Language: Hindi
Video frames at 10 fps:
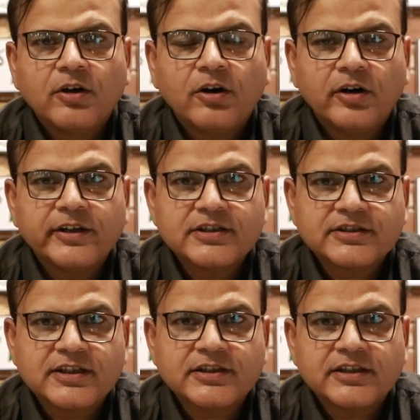और
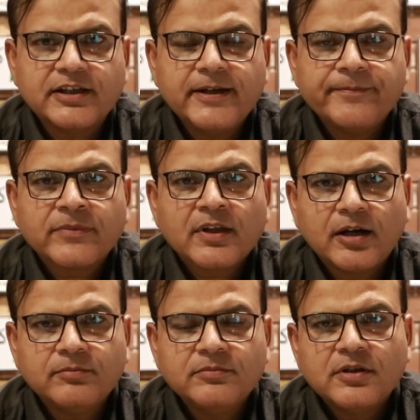इसके ज़रिए
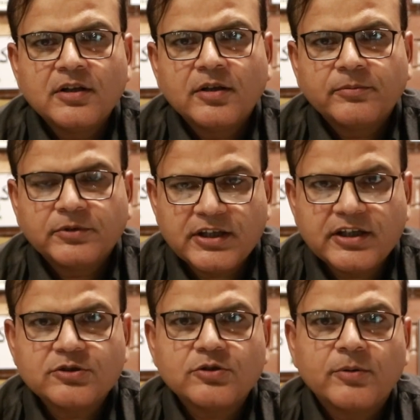हम
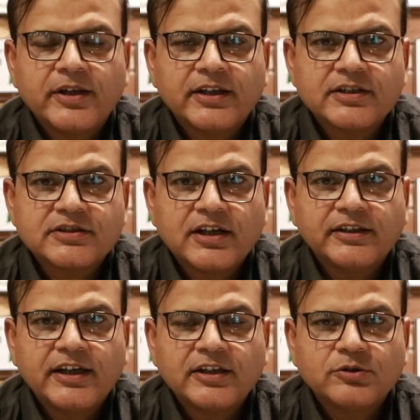दीगर जो हमारे
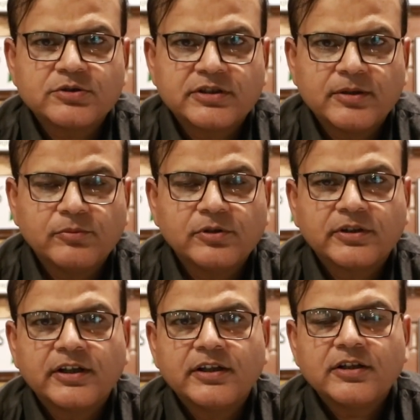किसान हैं दूसरे मुल्क
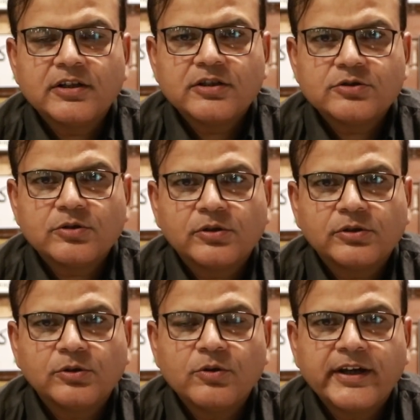के जो
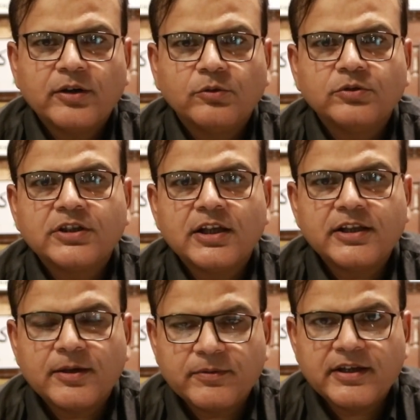लोग हैं उनके
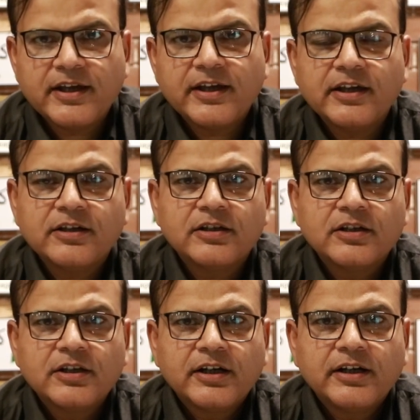लिए भी ये एक
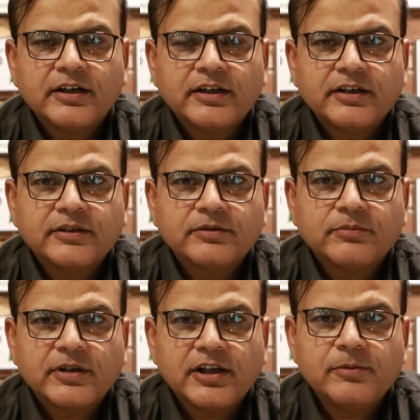
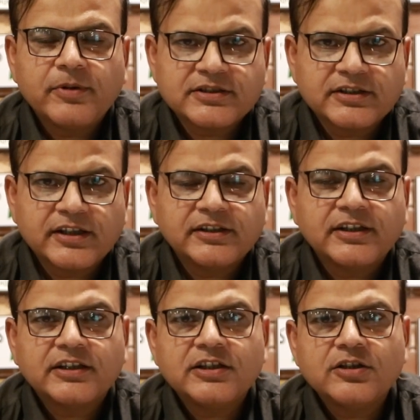आ, इल्म हासिल
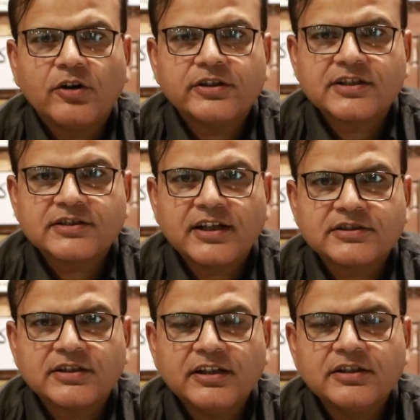करने की और इसके
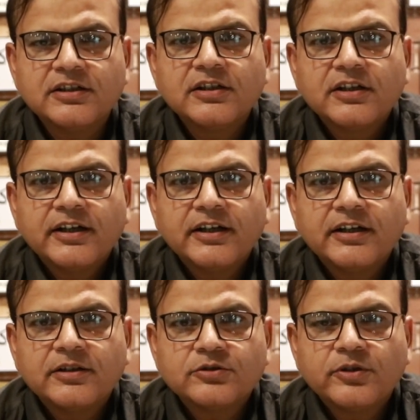साथ साथ
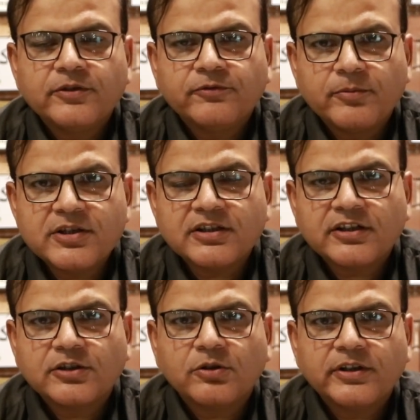आ, जो इन्फॉर्मेशन
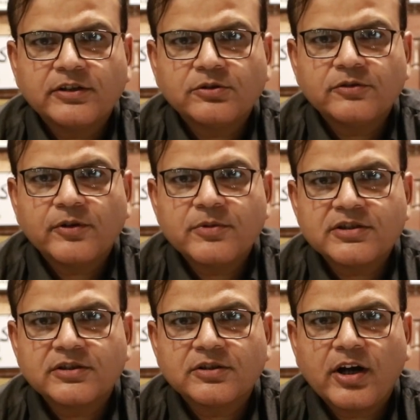का दौर है तो
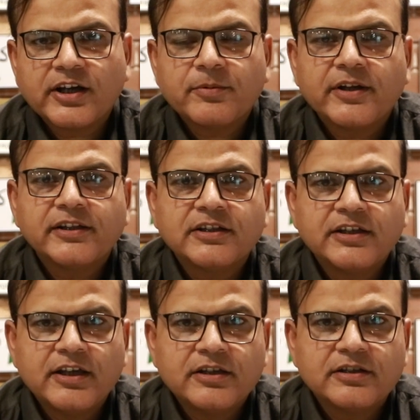इन्फॉर्मेशन आगे बढ़ाने
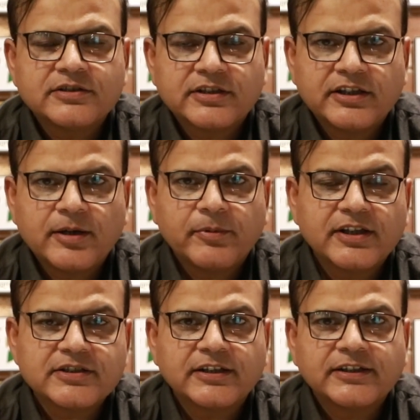की एक ज़रिया
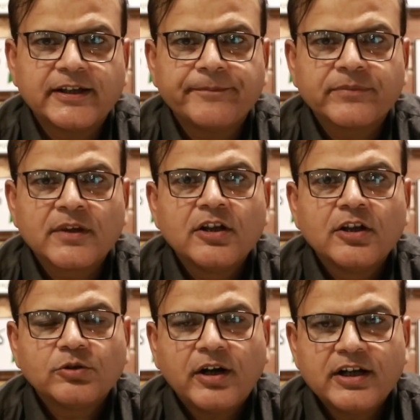बनना चाहते हैं
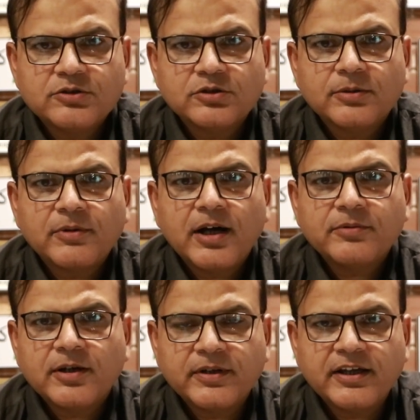तो आज जो तमाम
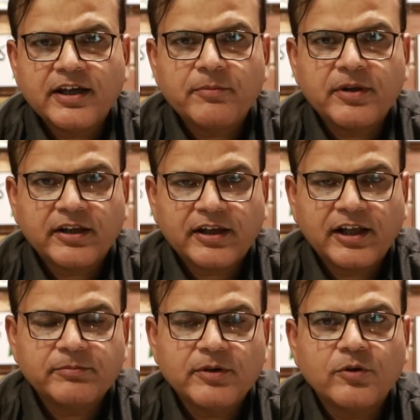ख़बरें हैं मेरे
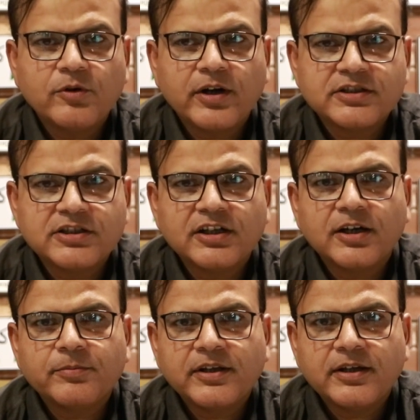ख्याल में वो अच्छी
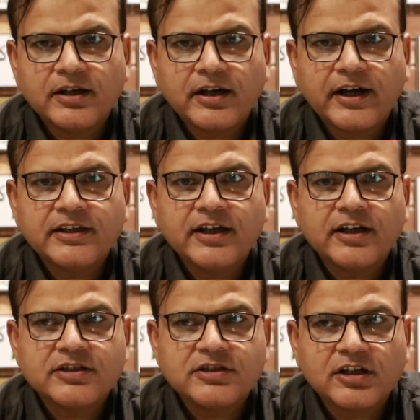ख़बरें आई
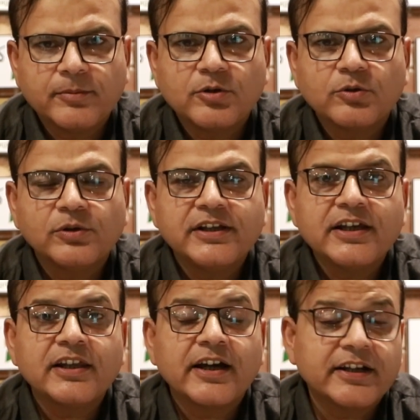हैं अच्छी ख़बरों को
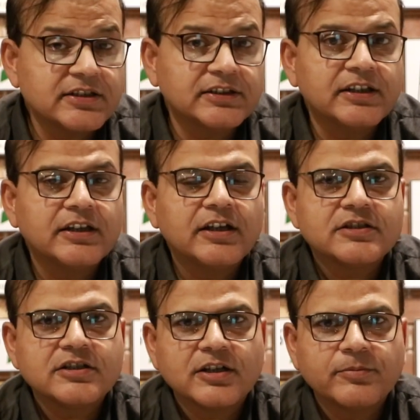लेकर आगे चलते हैं
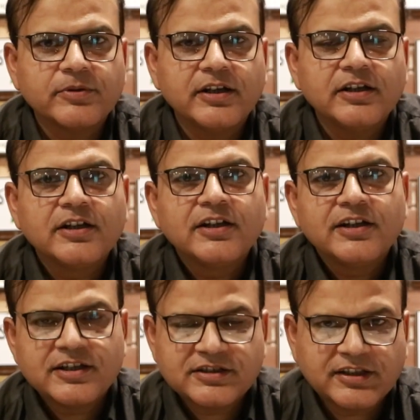अच्छी
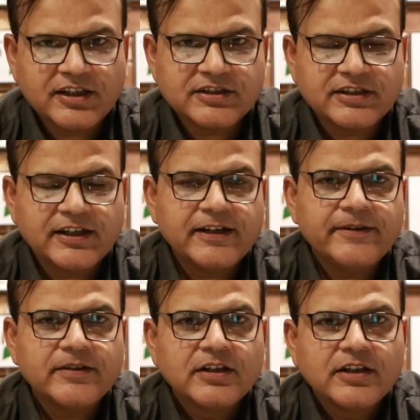ख़बरें इस तरह से हैं
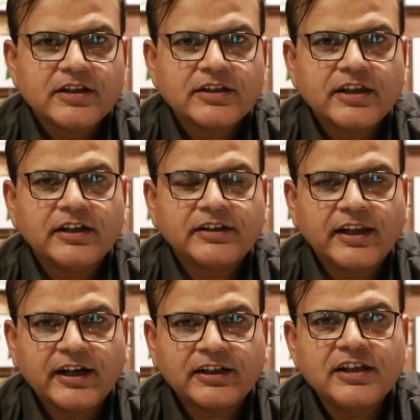कि
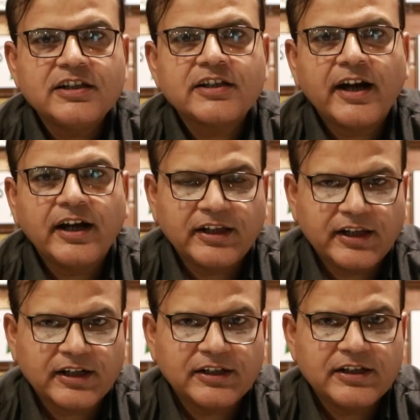डायरेक्टली या
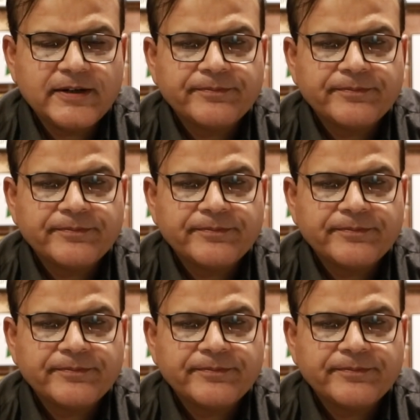इनडायरेक्टली